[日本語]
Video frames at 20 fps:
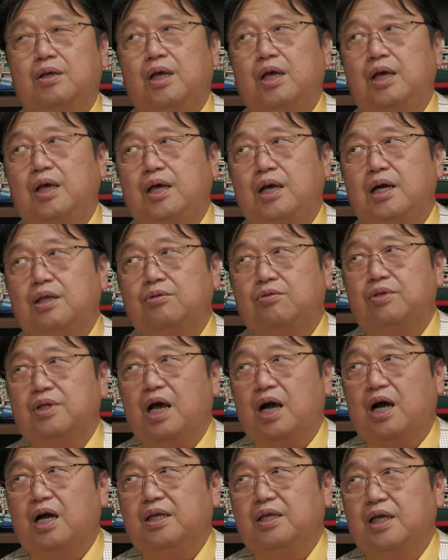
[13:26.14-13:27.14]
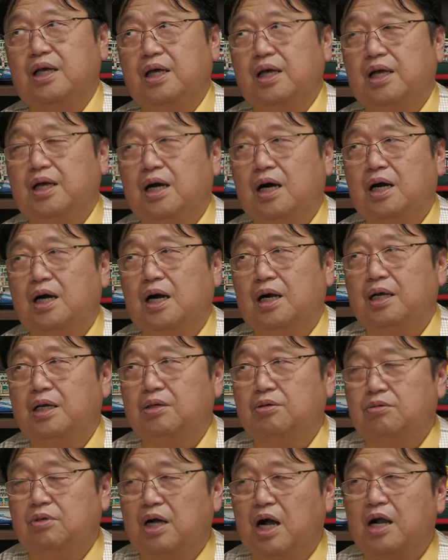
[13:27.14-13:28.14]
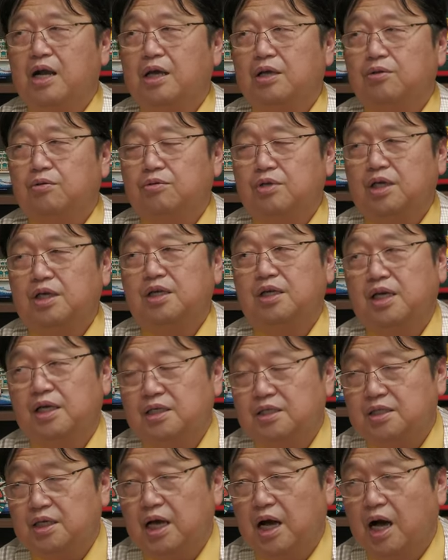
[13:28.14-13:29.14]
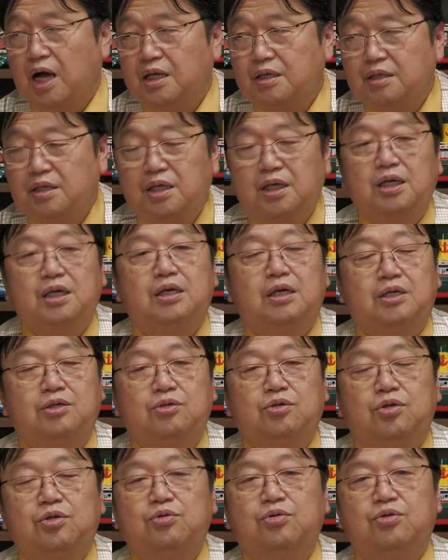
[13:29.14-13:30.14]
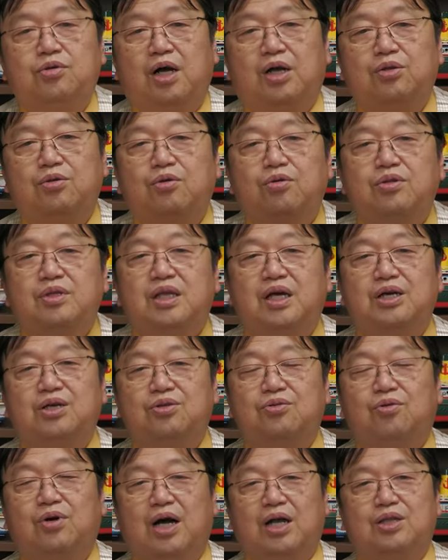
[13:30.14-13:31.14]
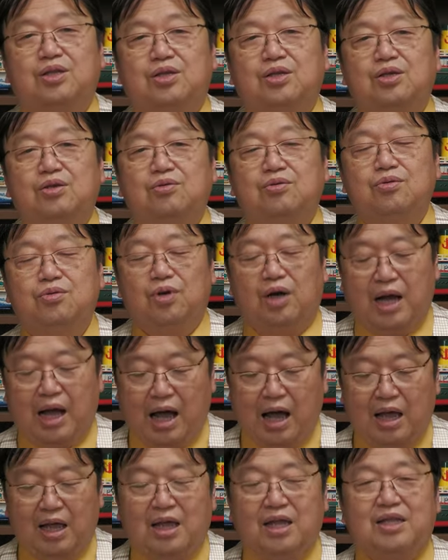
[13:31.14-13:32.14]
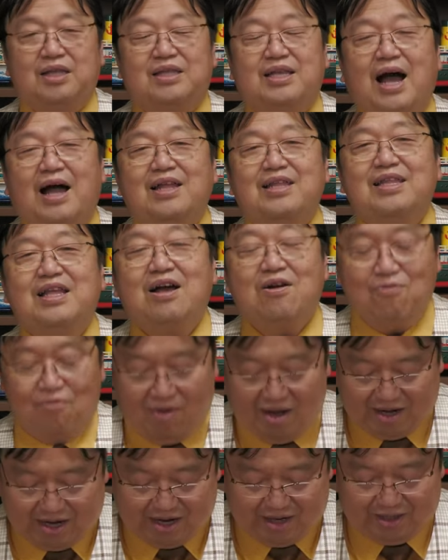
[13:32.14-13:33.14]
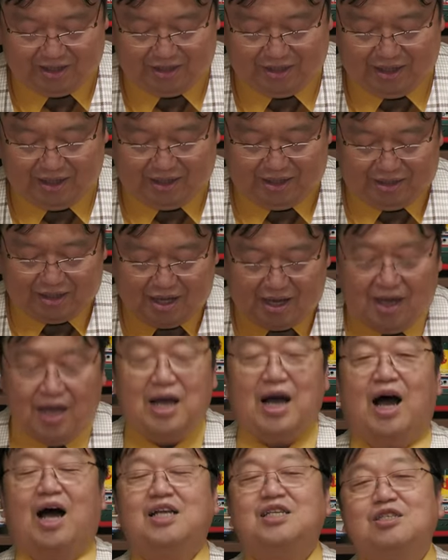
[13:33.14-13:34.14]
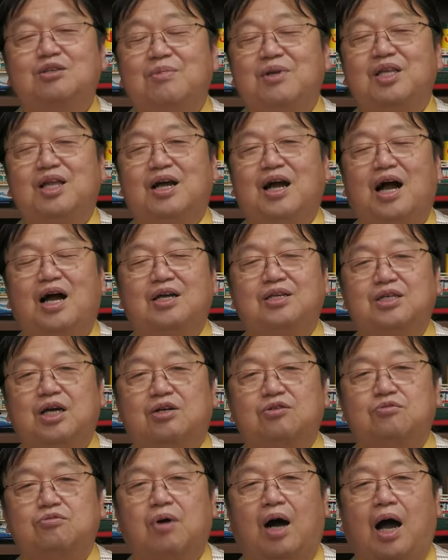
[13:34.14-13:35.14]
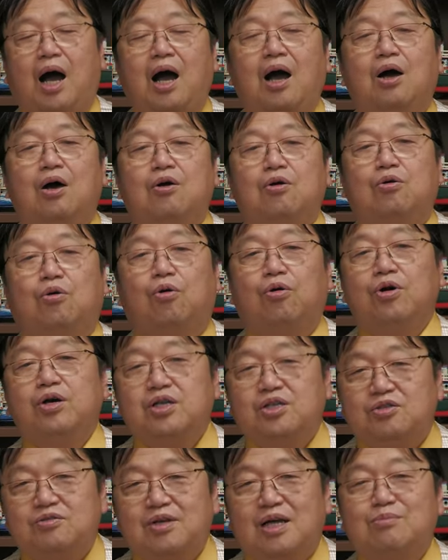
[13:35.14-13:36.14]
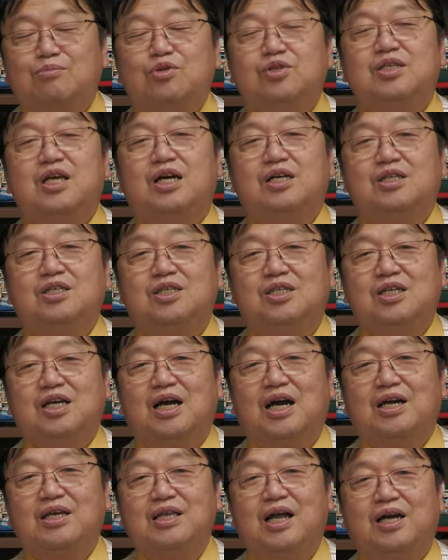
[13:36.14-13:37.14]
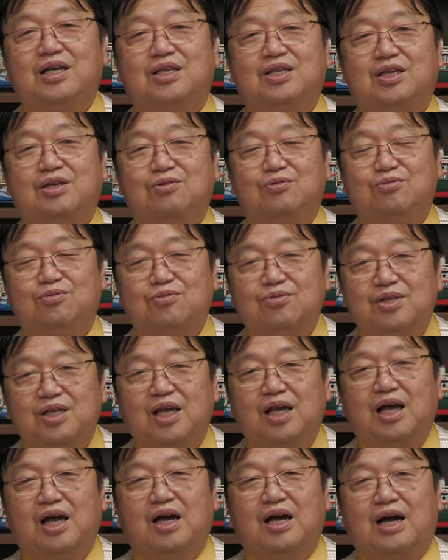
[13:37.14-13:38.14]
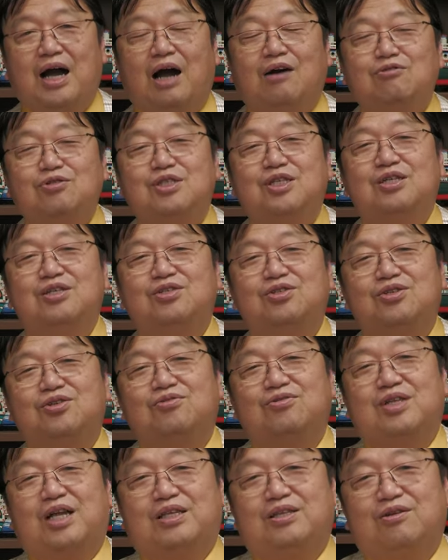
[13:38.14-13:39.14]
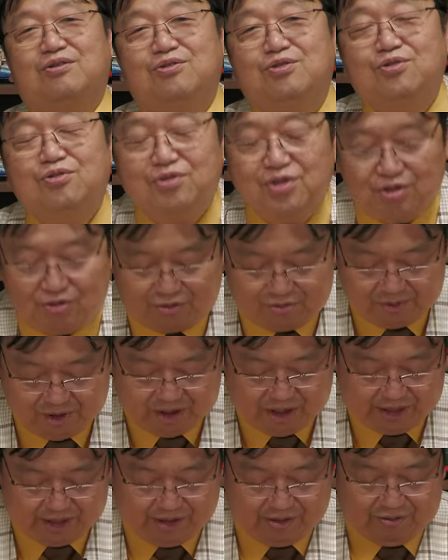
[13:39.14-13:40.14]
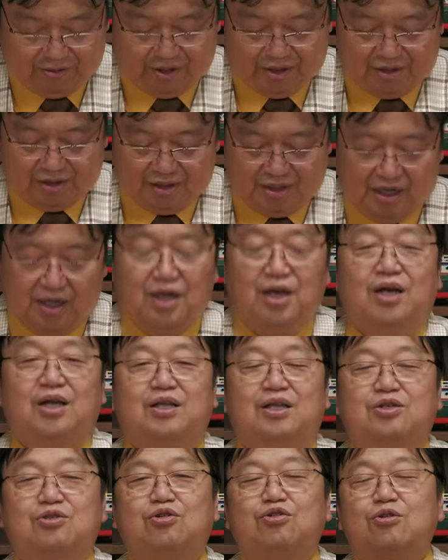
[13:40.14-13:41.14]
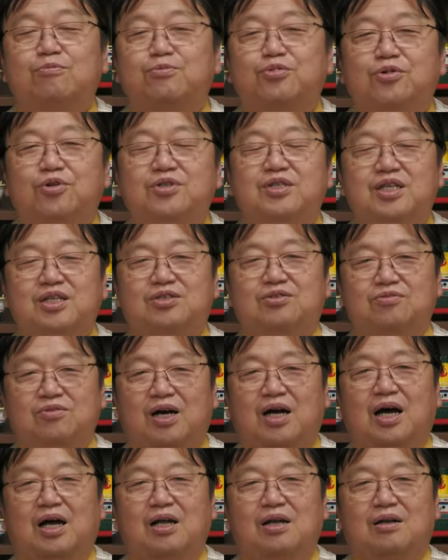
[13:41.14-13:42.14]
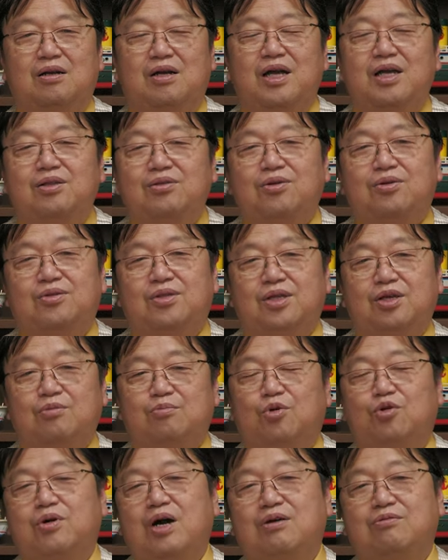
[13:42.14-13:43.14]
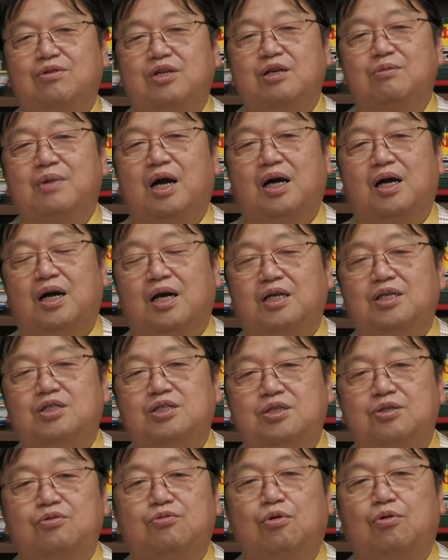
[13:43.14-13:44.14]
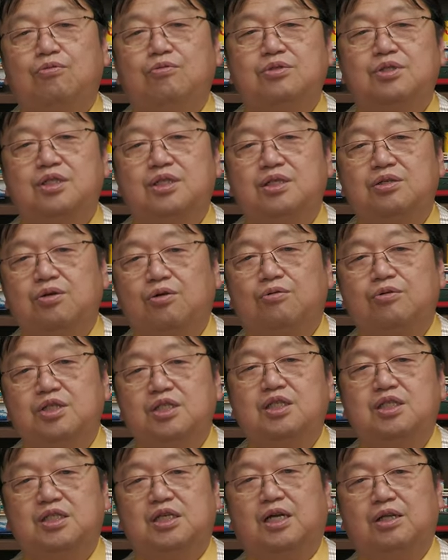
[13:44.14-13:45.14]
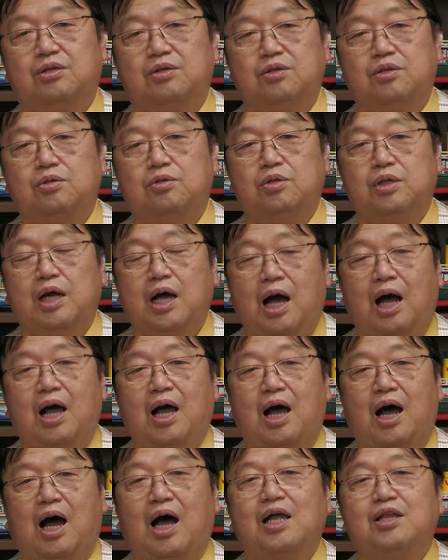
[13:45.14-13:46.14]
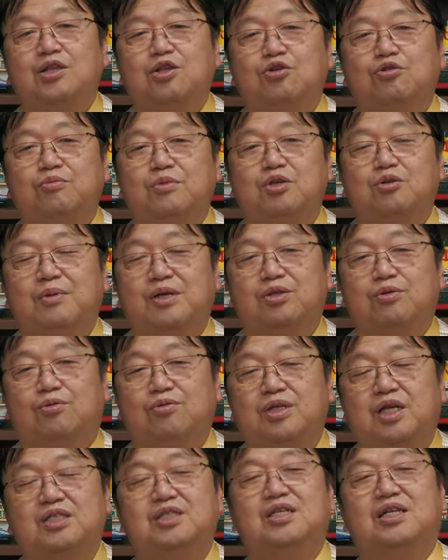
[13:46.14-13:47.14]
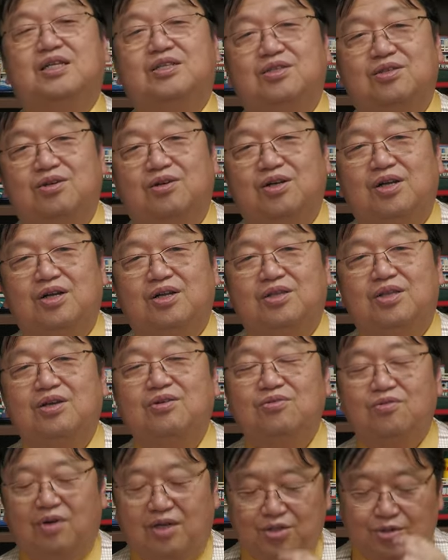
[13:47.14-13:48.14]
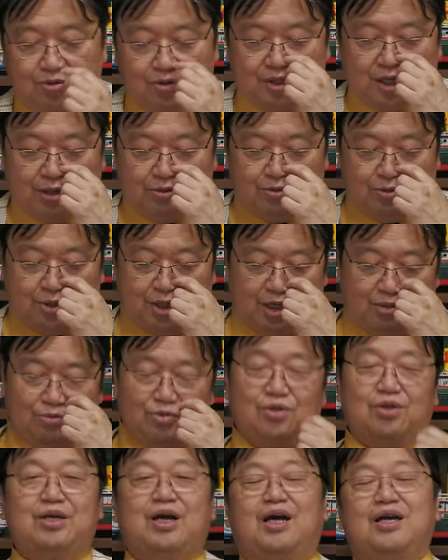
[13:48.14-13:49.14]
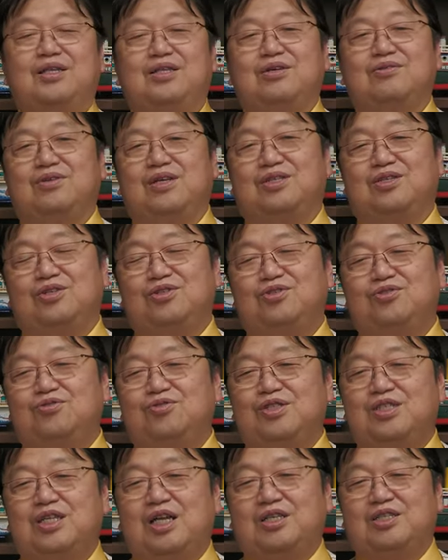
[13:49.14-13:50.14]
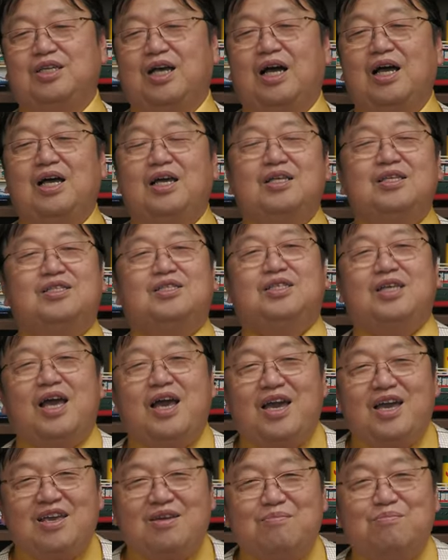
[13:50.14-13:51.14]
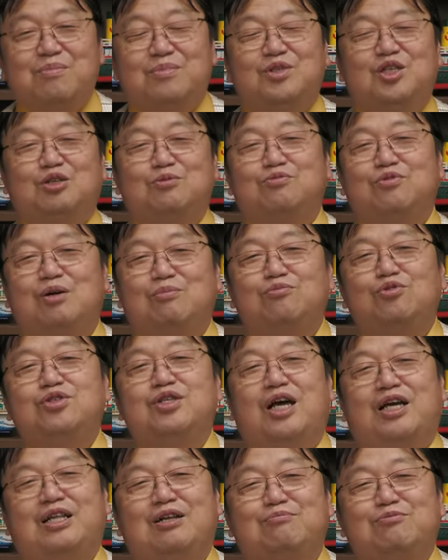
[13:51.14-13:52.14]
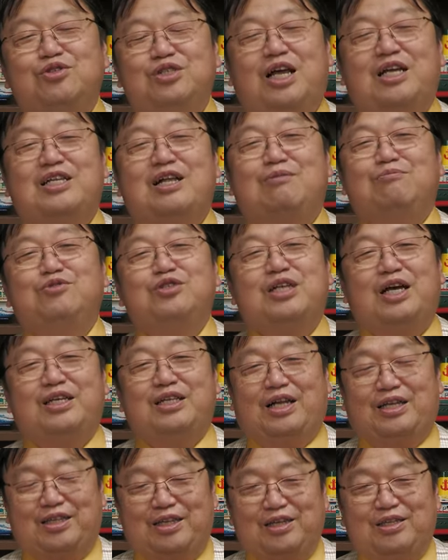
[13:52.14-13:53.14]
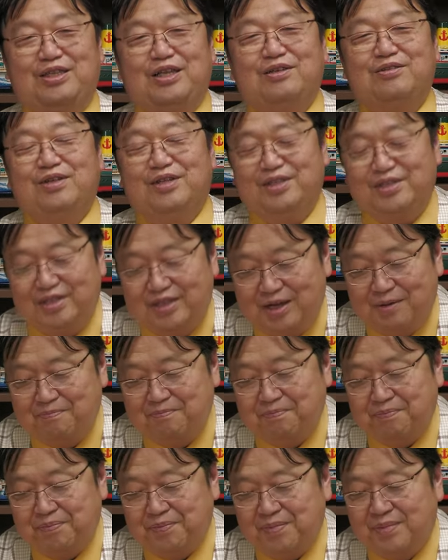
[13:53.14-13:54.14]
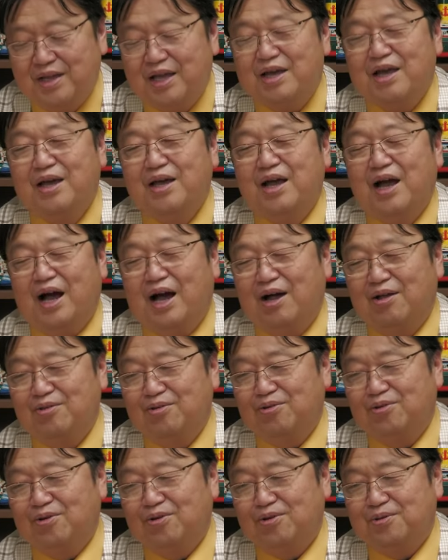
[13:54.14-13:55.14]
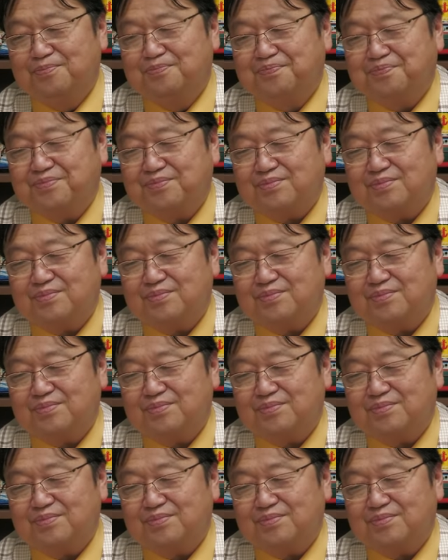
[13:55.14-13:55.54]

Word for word: 映画の中で描かれる彼の人間性、アンディという人がどんな人かっていうのがだんだん分かってきて、初めて観客はあこいつは無罪に違いないっていうふうに確信するようになってる、そういう仕組みになってるんですね。でそのプロセスはレッドっていうモーガン・フリーマンが演じる黒人のおじいちゃんがアンディを見る目と同じなんですよ。っていうのはショーシャンクの刑務所に入っているですね囚人たちは全員自分は無罪だ無罪だ無罪だって言ってるんですね。であの